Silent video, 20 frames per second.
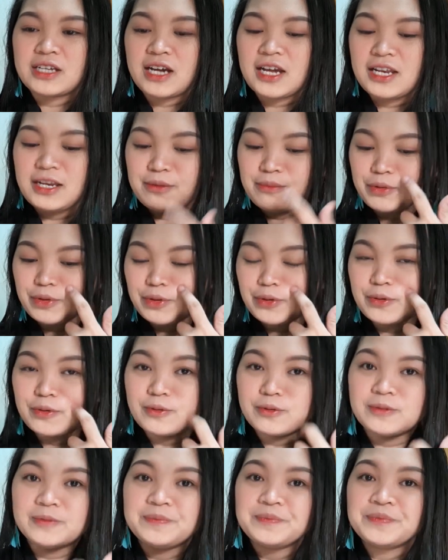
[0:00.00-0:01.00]
Nakalimot
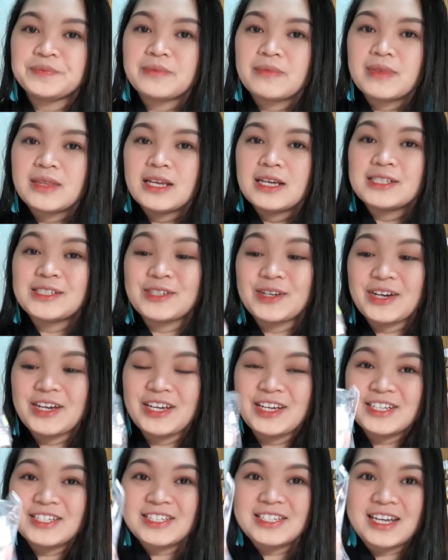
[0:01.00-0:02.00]
ko. So,
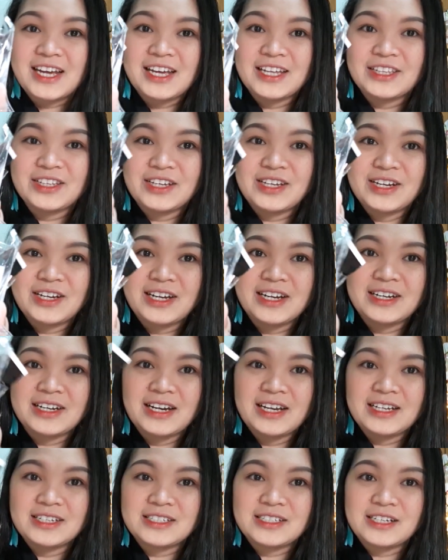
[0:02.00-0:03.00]
ayan siya. Ito yung
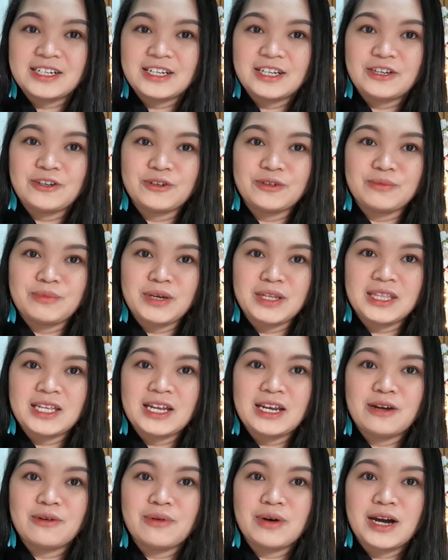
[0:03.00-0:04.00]
eraser. Cute. May
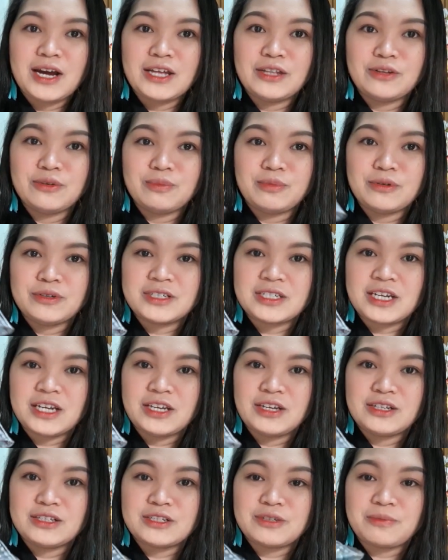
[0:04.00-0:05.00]
dalawang ano po
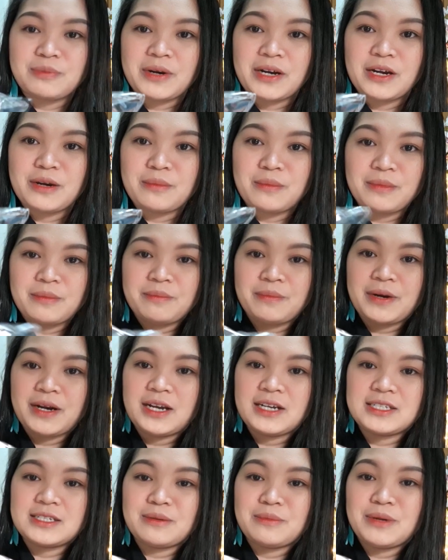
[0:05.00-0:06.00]
siya. Yung sa para,
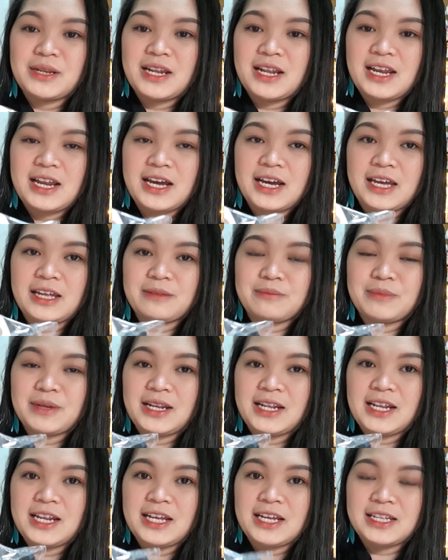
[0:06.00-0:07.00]
para sa malalaki at
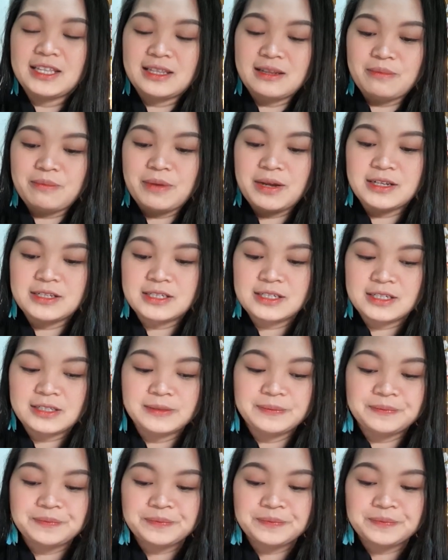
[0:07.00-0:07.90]
maliliit na pencil.